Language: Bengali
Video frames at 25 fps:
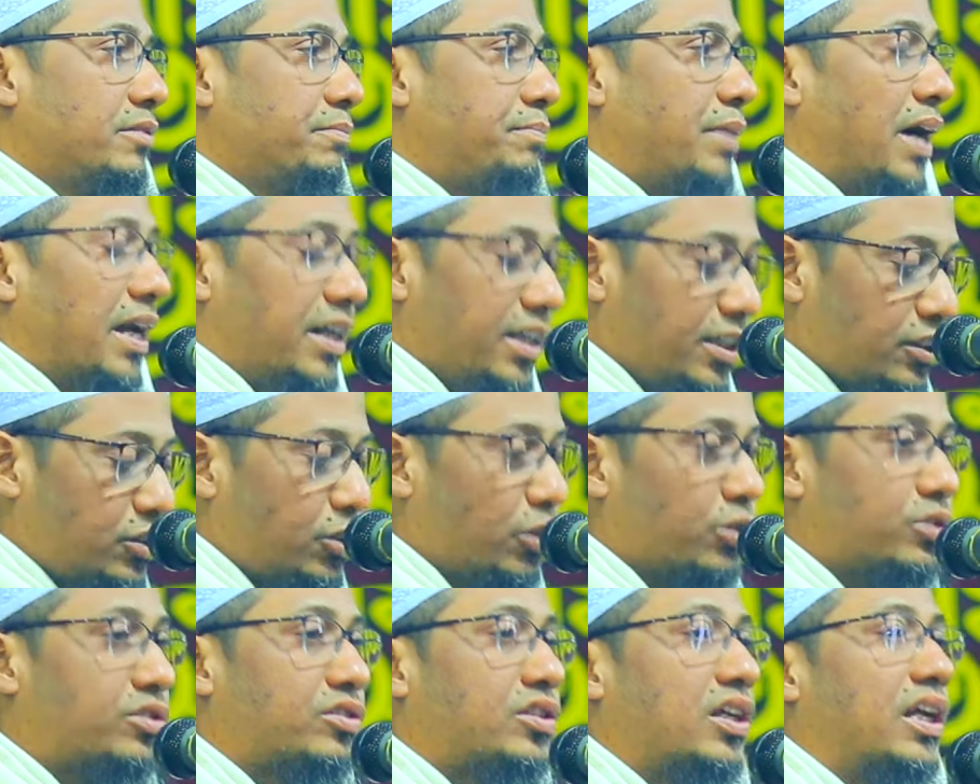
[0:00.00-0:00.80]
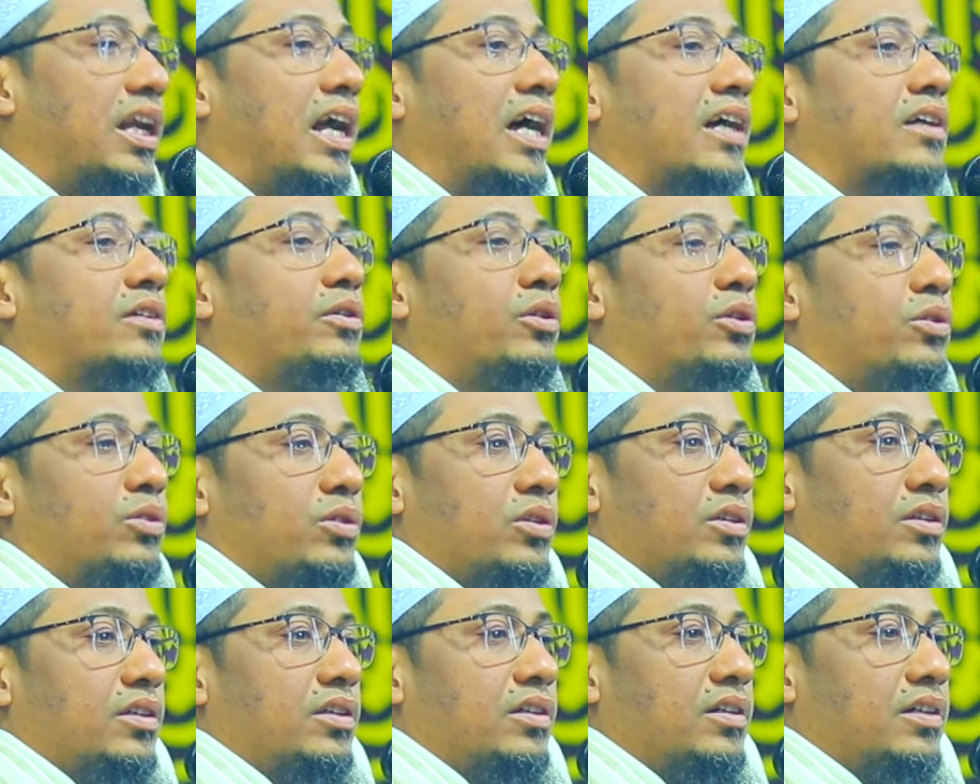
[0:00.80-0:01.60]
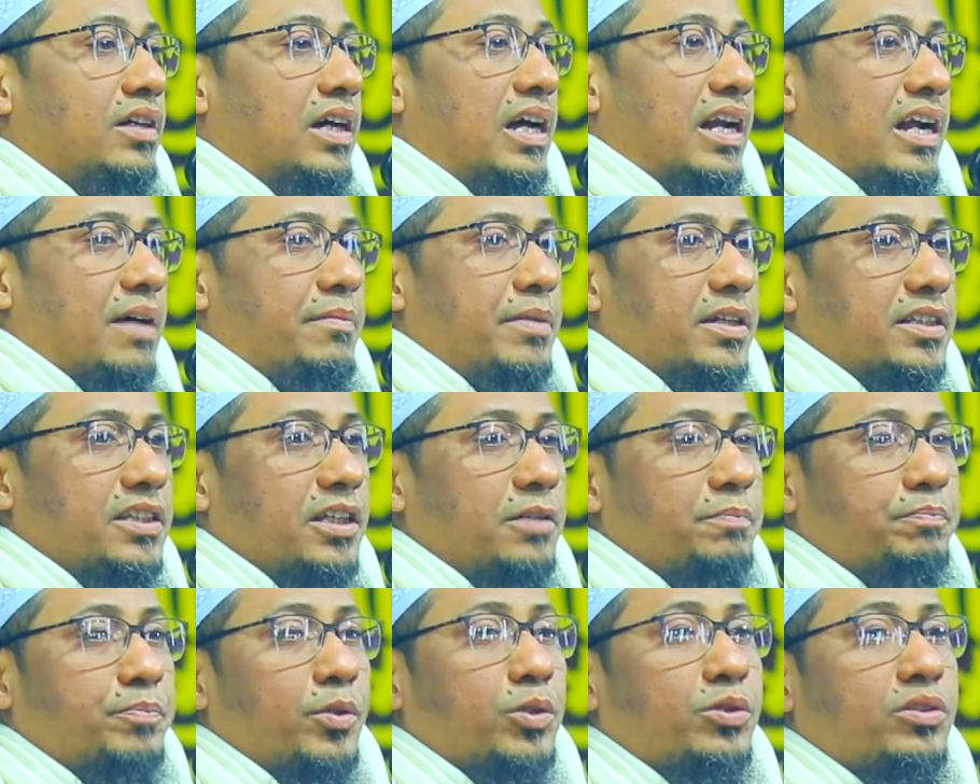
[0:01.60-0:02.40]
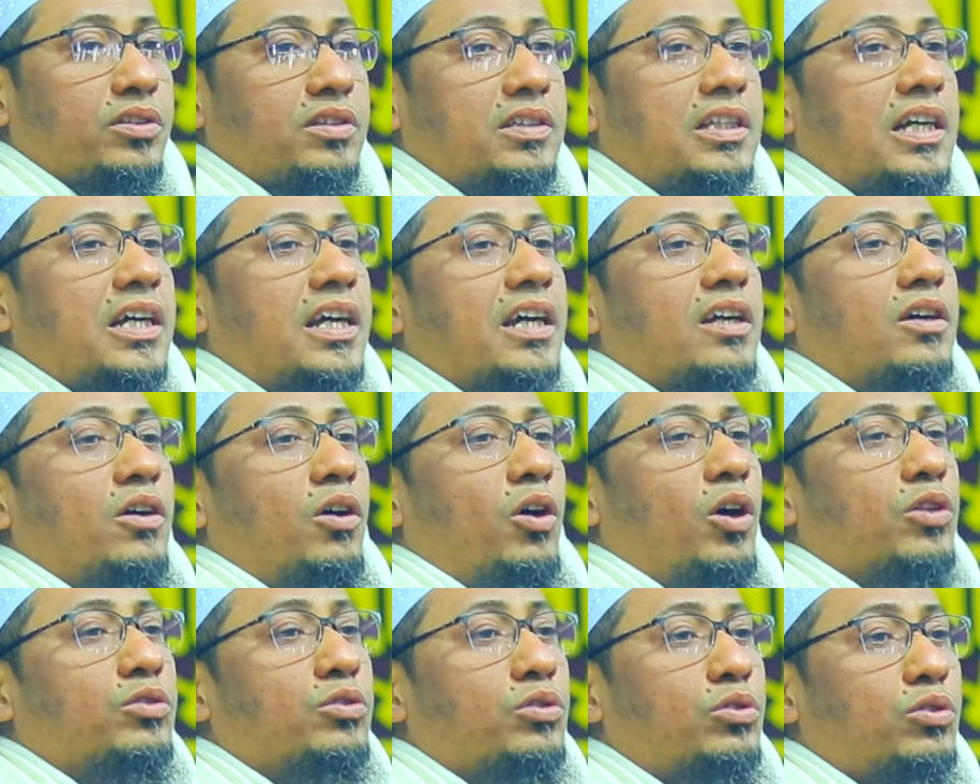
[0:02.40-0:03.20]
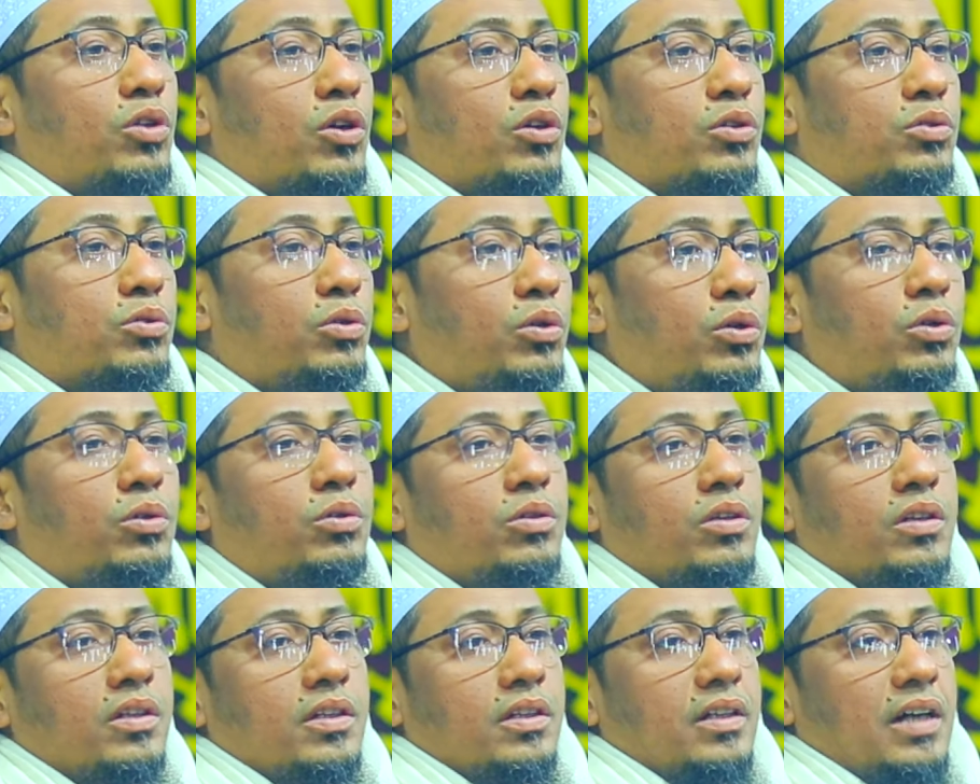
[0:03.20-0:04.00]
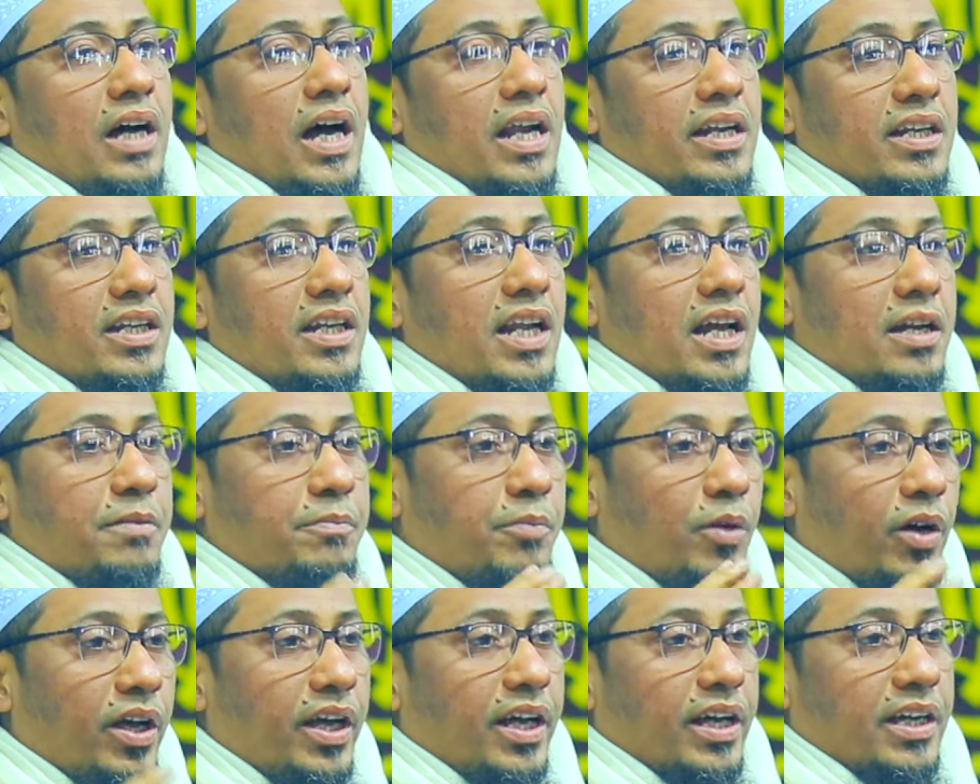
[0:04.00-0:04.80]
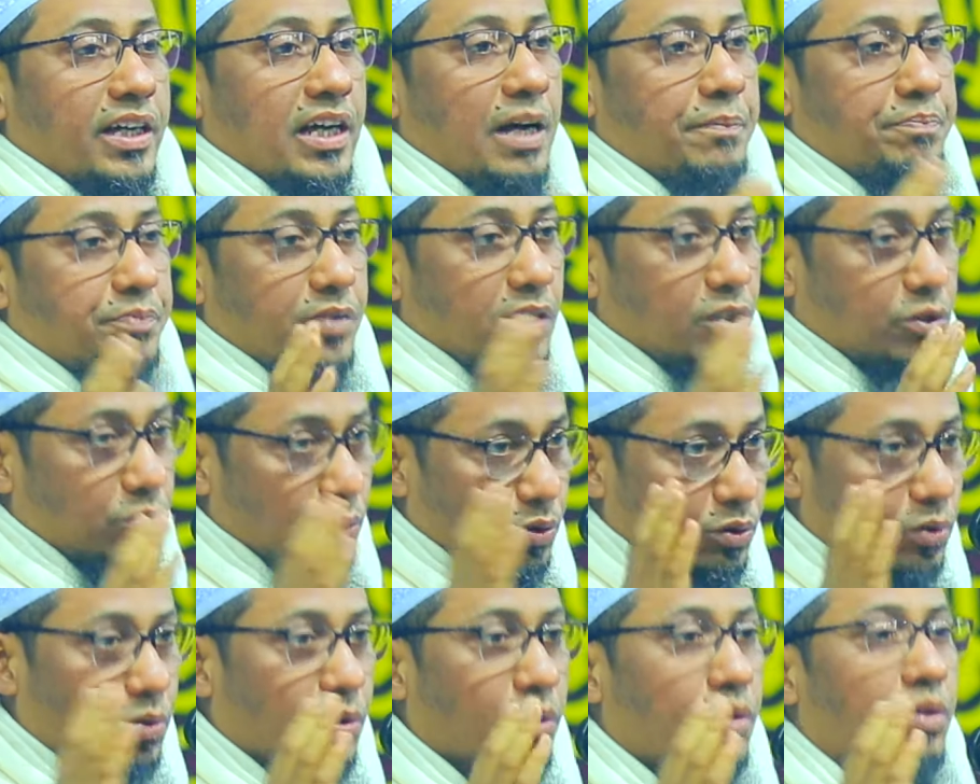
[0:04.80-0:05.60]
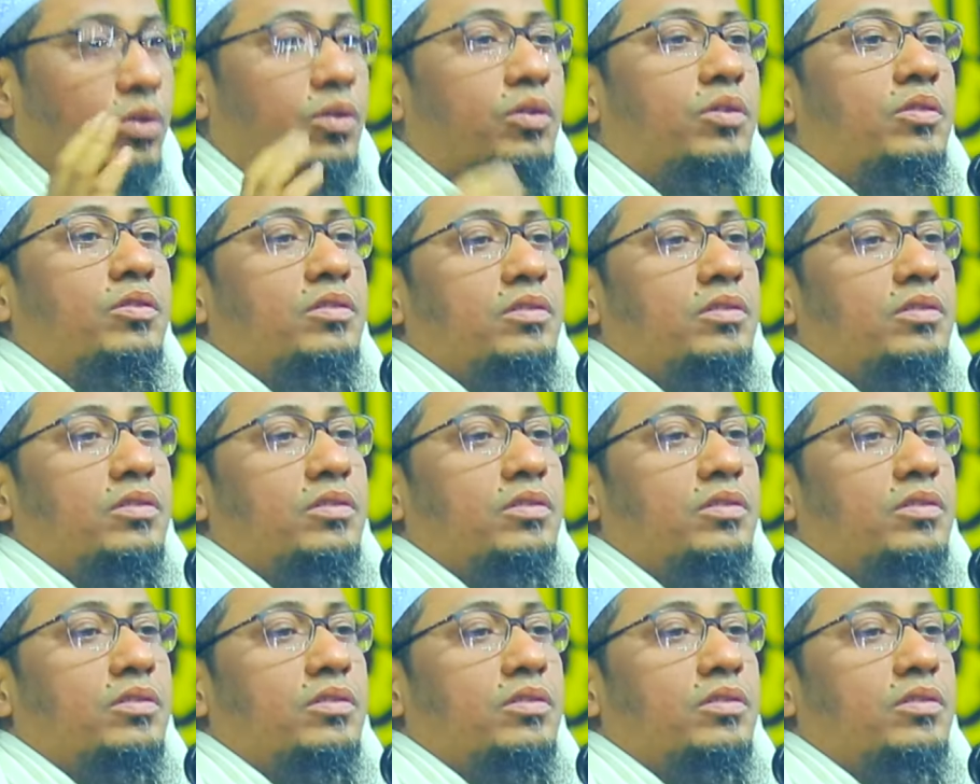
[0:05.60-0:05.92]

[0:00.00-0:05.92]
পানি ঝরতে লাগলো আর আমাদের প্রত্যেকের অন্তরগুলো আল্লাহর ভয়ে কাঁপতে শুরু করলো